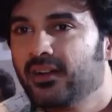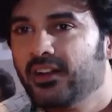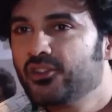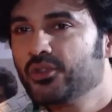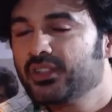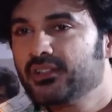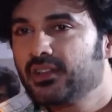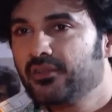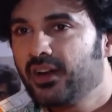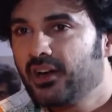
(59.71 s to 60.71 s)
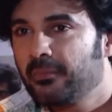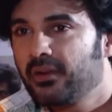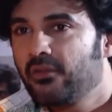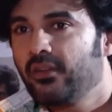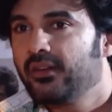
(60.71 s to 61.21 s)
నేను చూసాను సార్ విరాట
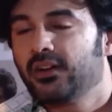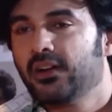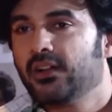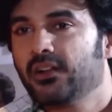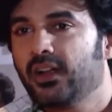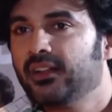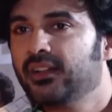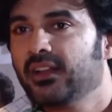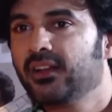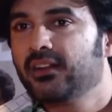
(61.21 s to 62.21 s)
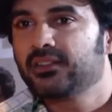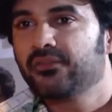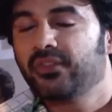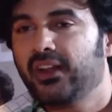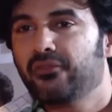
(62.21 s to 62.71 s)
పర్వం అండ్ ఐ థింక్ ఇట్స్
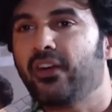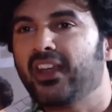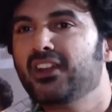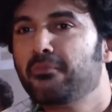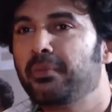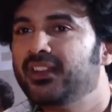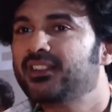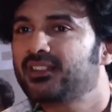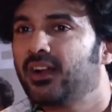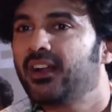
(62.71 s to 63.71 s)
వెరీ ఫైన్ పీస్ అంటే